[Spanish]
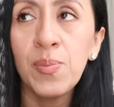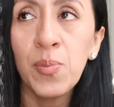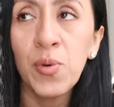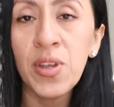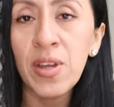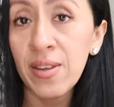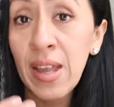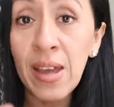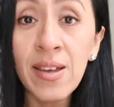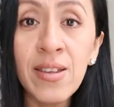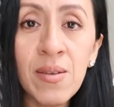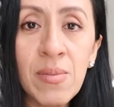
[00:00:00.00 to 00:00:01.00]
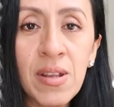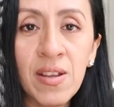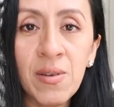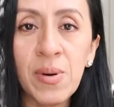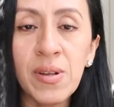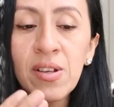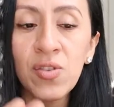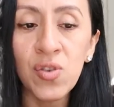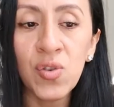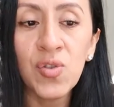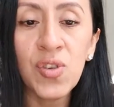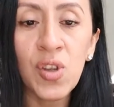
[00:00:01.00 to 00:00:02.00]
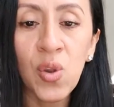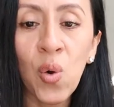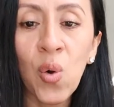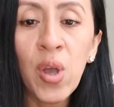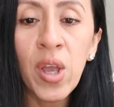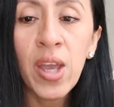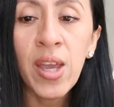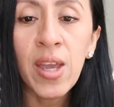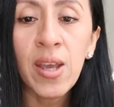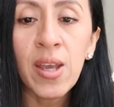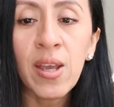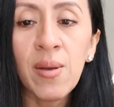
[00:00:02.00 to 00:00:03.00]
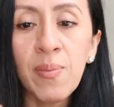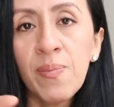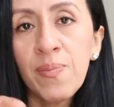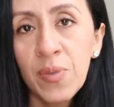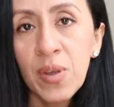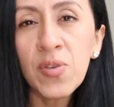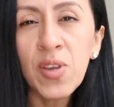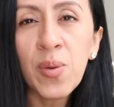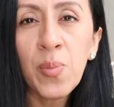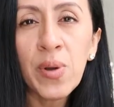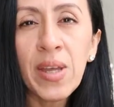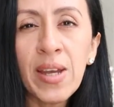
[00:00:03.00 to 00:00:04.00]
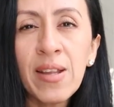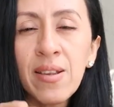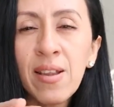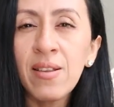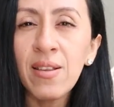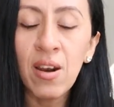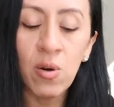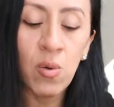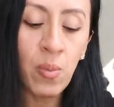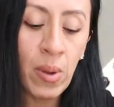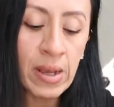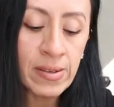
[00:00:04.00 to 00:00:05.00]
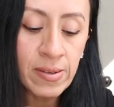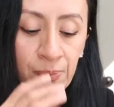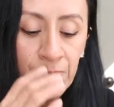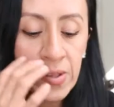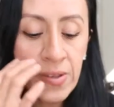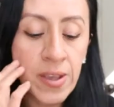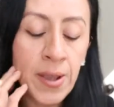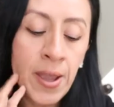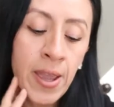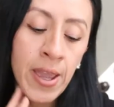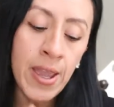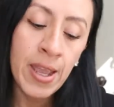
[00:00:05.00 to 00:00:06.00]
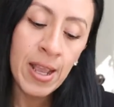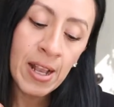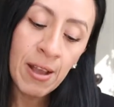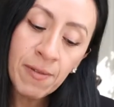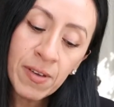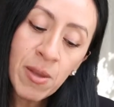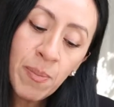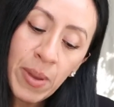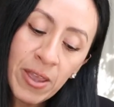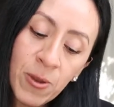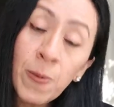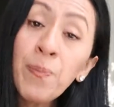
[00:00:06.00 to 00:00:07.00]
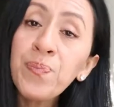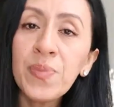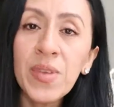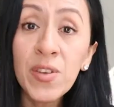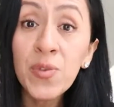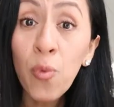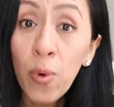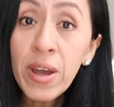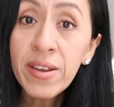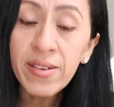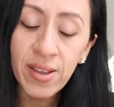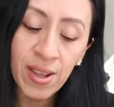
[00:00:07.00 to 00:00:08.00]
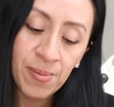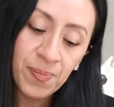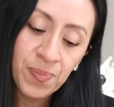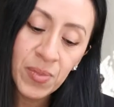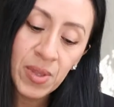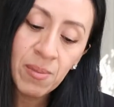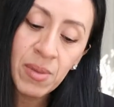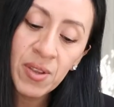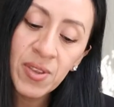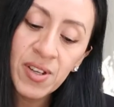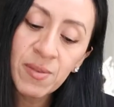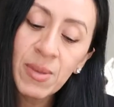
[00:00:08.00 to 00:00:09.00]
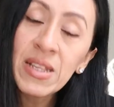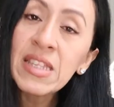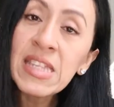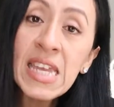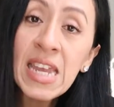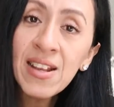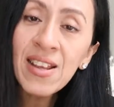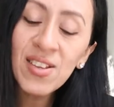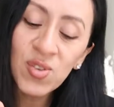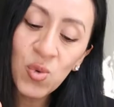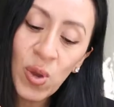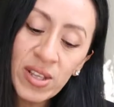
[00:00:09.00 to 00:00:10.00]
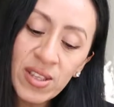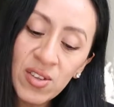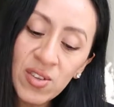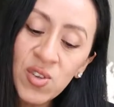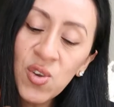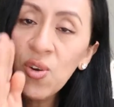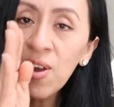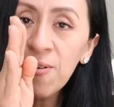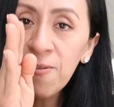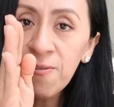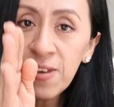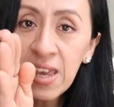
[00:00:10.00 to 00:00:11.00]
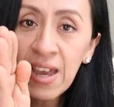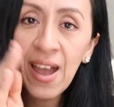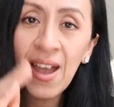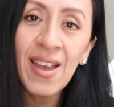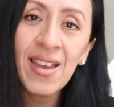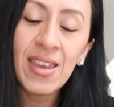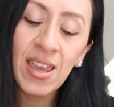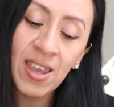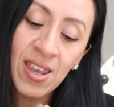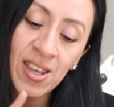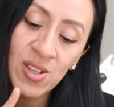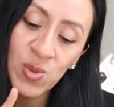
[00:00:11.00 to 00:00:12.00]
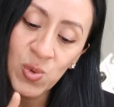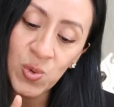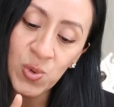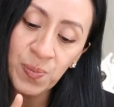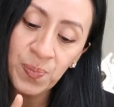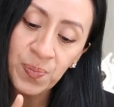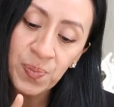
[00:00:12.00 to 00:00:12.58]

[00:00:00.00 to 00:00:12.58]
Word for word: poner nada de mi interpretación, sino que ustedes puedan entenderlo más. Dice, la fe de Pedro es fuerte mientras mantiene su atención fija en Jesús